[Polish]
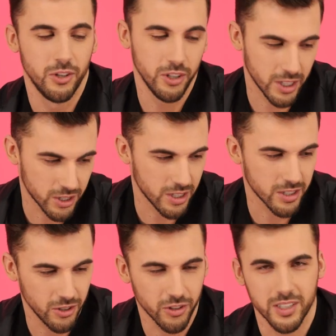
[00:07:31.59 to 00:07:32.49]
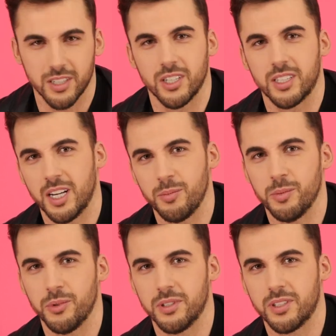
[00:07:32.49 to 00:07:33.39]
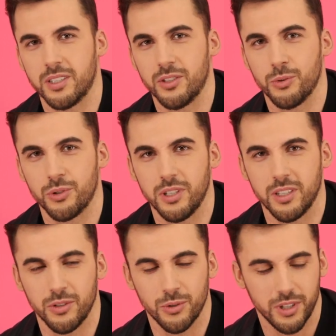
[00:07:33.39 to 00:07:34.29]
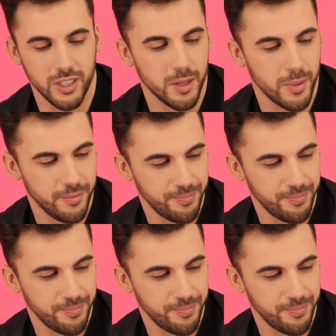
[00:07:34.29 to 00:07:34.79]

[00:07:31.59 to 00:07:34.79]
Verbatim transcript: No i też tęsknota za dziadkami, bo niestety już ich, już ich nie ma.